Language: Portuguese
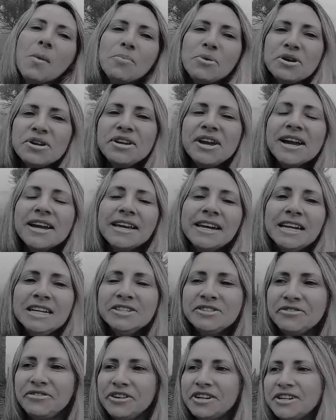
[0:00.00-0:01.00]
Porque a
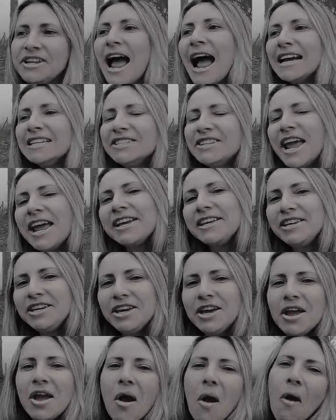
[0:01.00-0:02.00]
grande verdade é
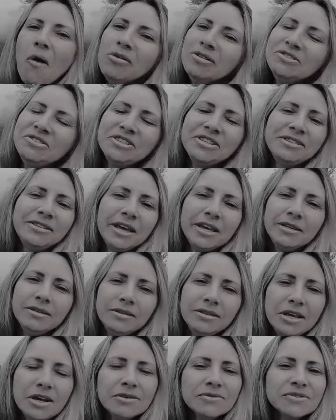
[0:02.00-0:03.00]
que onde tem
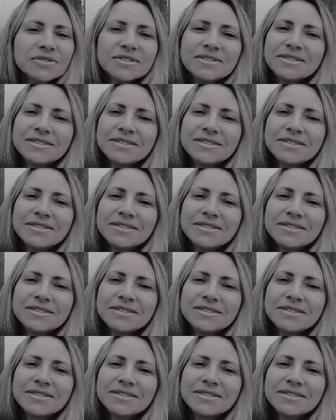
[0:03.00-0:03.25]
Deus,